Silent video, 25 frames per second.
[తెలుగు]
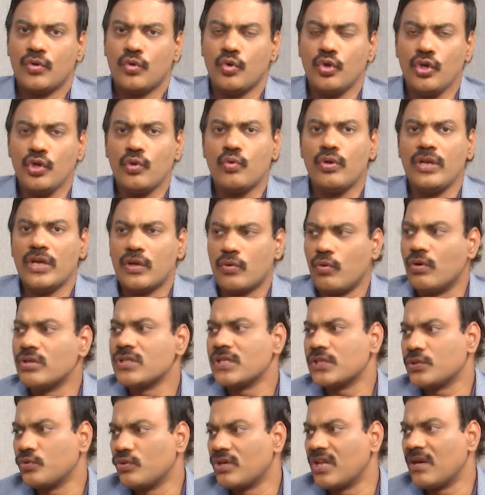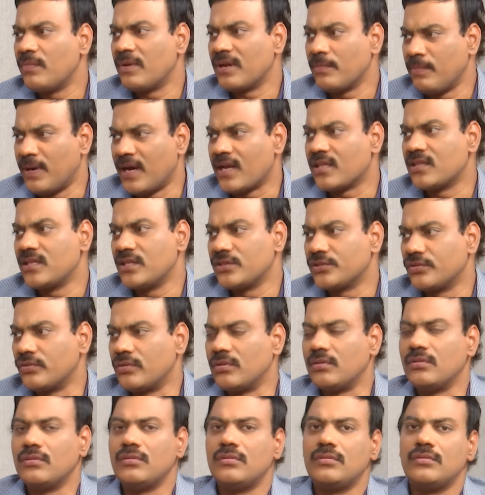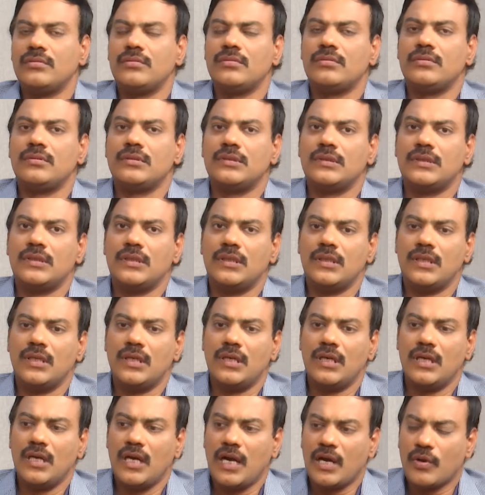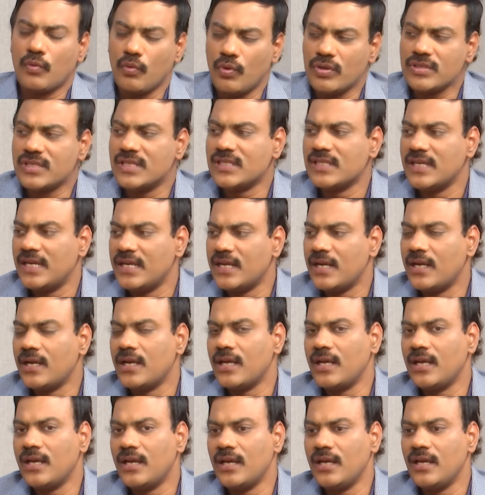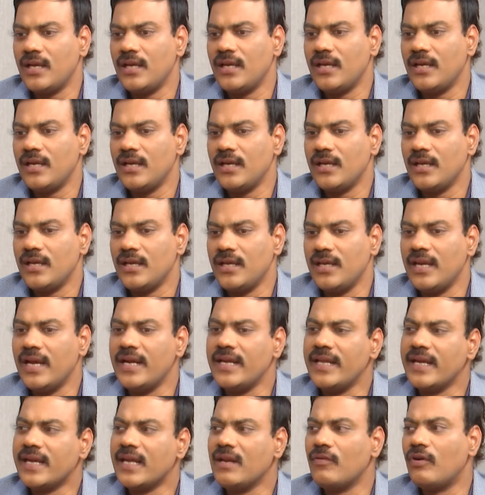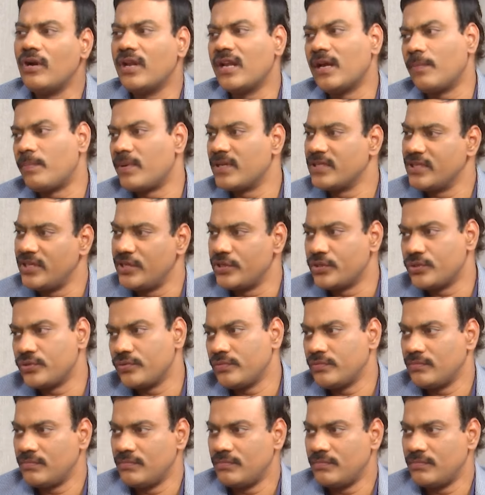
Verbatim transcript: కొన్ని కొన్ని కోర్సెస్ ఉంటాయి మనకి భారతదేశంలో ఆ కోర్సెస్ ఏంటంటే ఏ డిగ్రీ వాళ్ళని అప్లై చేయొచ్చు